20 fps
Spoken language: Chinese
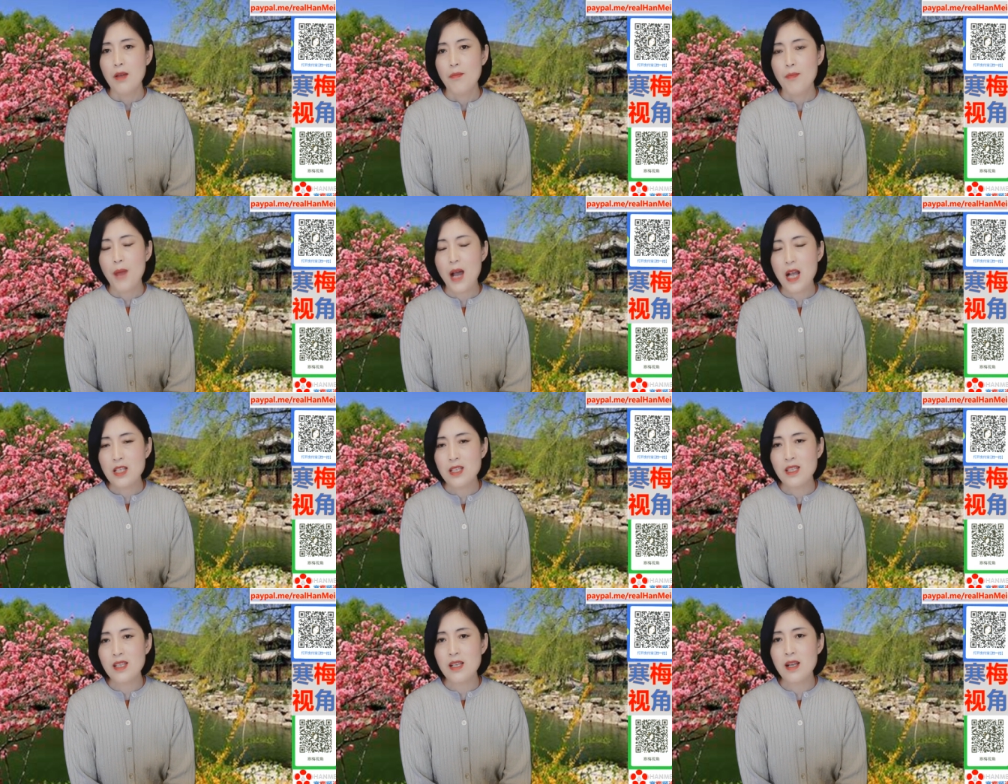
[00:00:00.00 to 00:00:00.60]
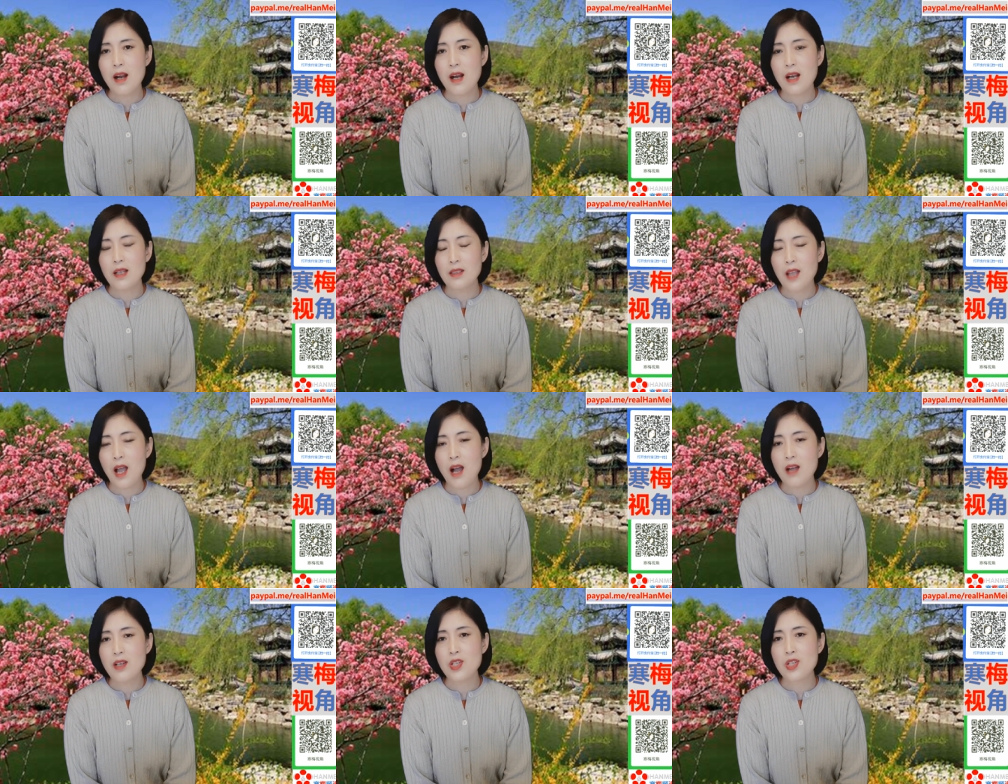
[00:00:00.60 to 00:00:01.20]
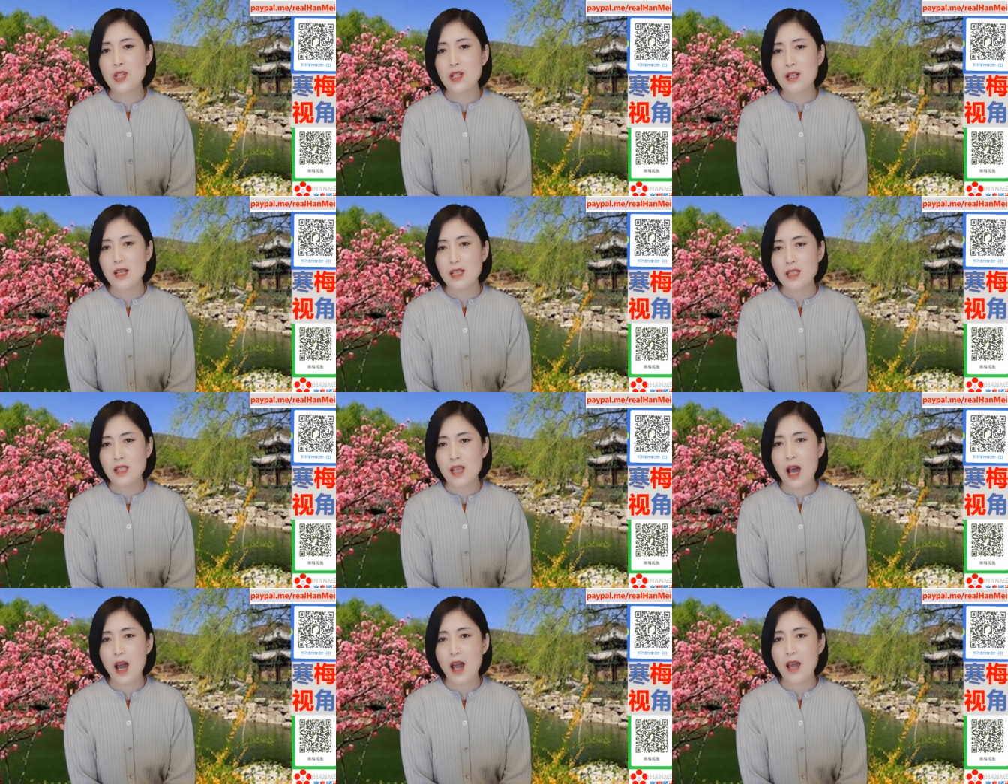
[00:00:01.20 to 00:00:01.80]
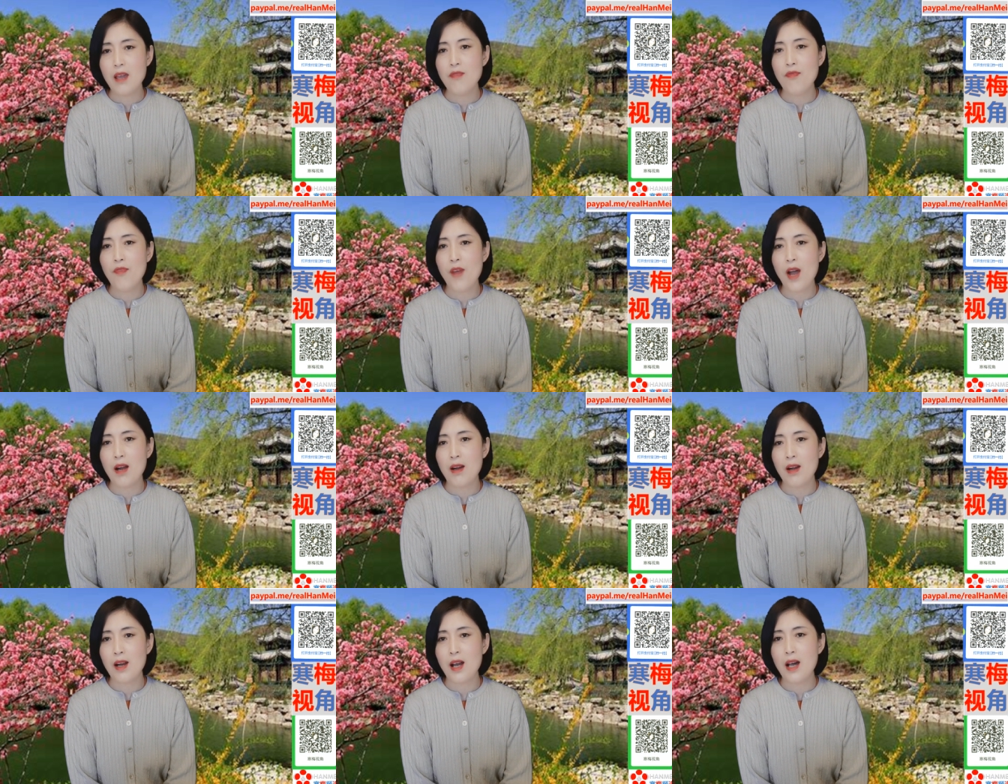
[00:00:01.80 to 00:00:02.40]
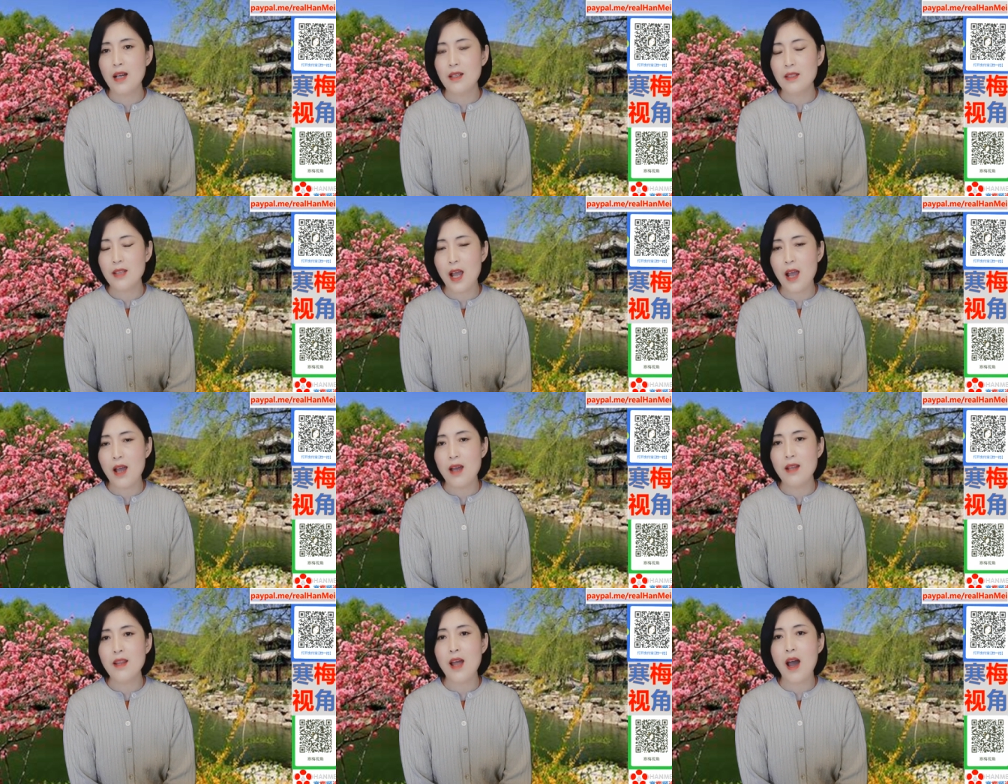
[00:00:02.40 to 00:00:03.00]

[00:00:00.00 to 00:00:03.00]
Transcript: 巴希尔当时采访了戴安